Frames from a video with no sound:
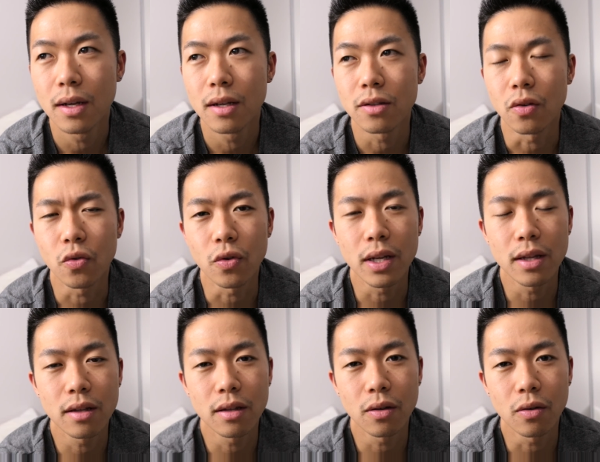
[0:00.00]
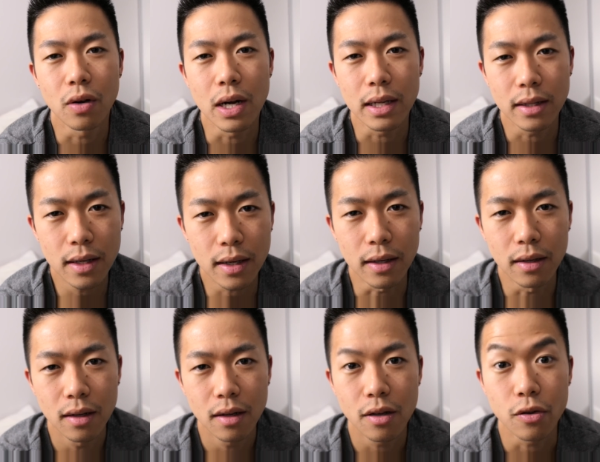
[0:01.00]
その不倫のあれで
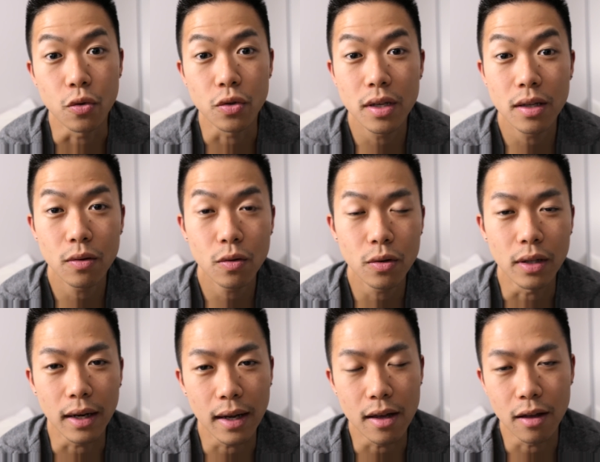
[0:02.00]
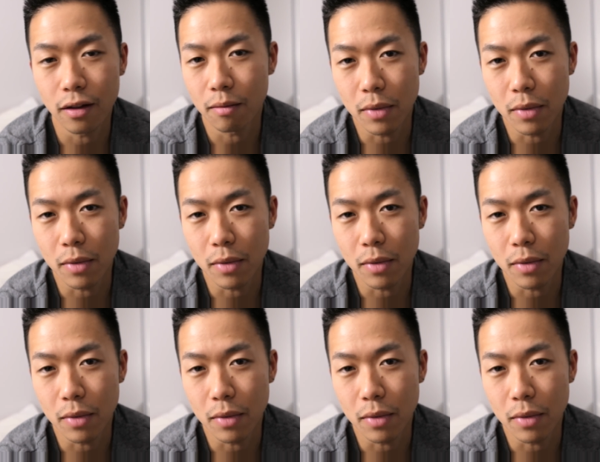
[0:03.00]
女性の方だけ